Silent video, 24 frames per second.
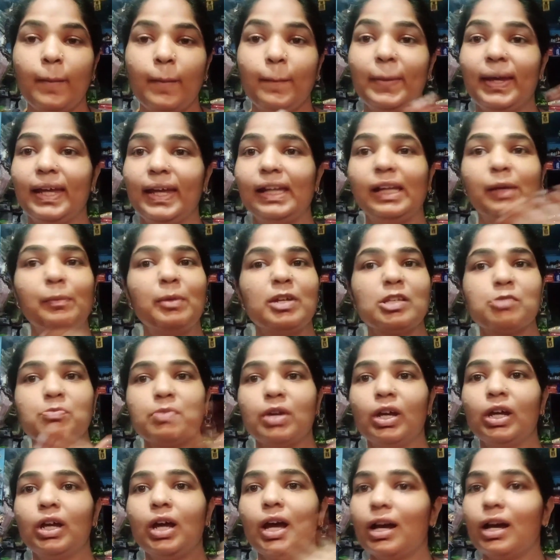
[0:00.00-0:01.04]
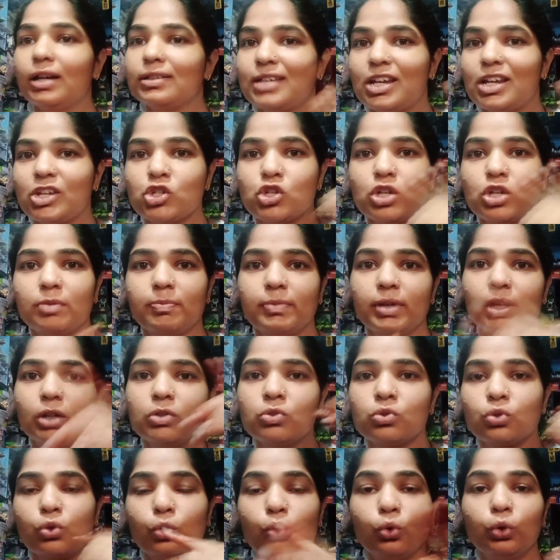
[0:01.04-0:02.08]
मेरी बस मैं सेक्शन में
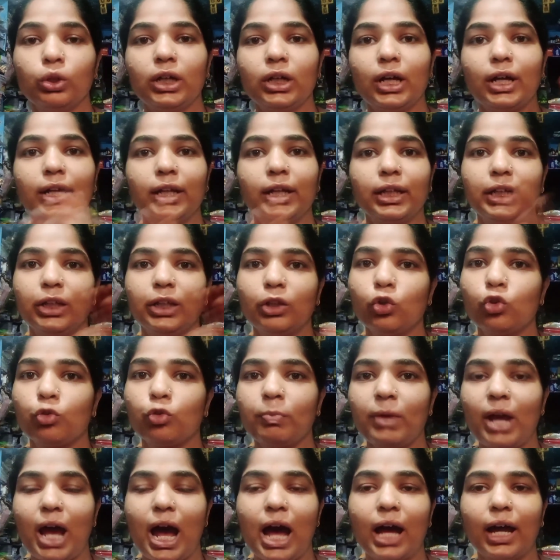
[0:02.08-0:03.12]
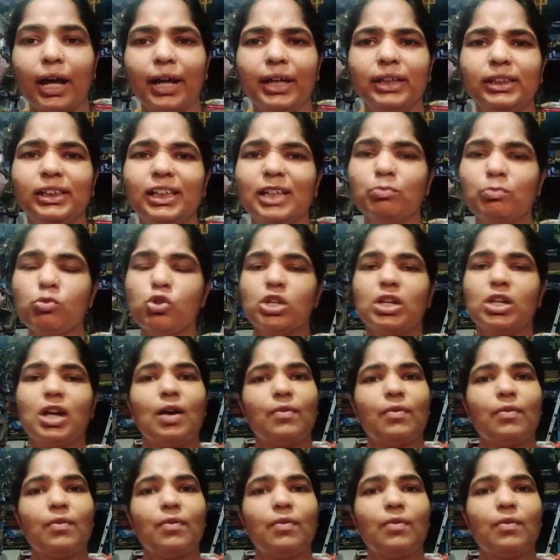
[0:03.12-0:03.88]
स्क्रॉल कर रही थी तो उसमें आ गई थी एंड मुझे